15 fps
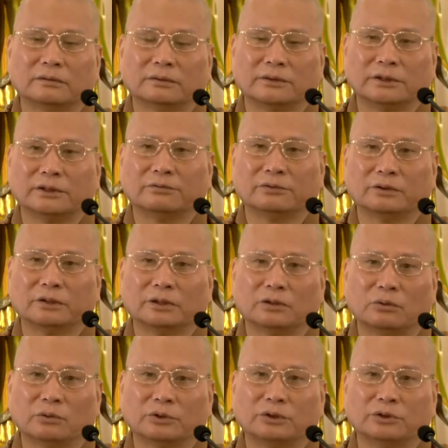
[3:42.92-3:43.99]
学佛的
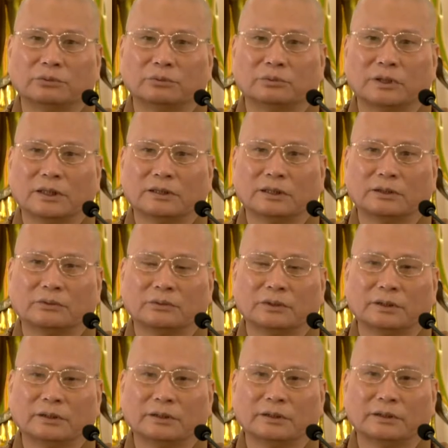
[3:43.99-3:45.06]
同修大家都
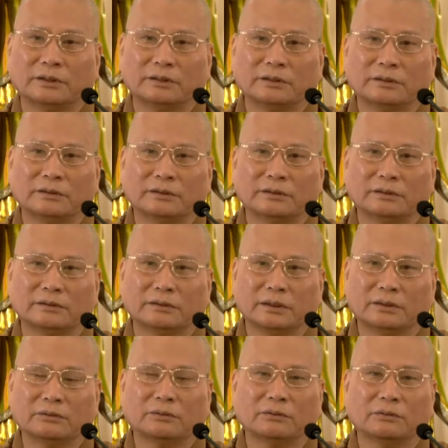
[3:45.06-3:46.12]
可以
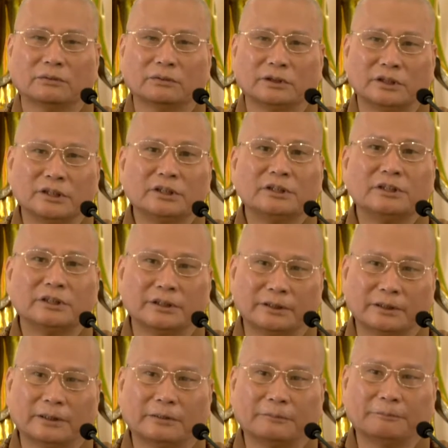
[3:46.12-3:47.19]
能够理解
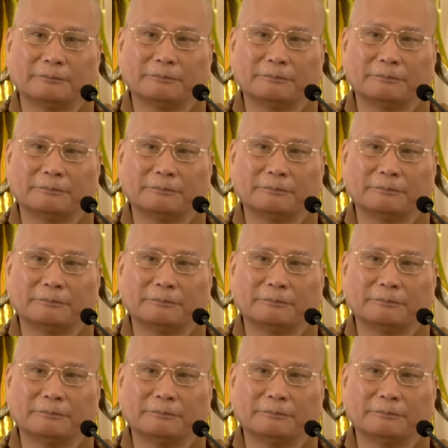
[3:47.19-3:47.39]
啊。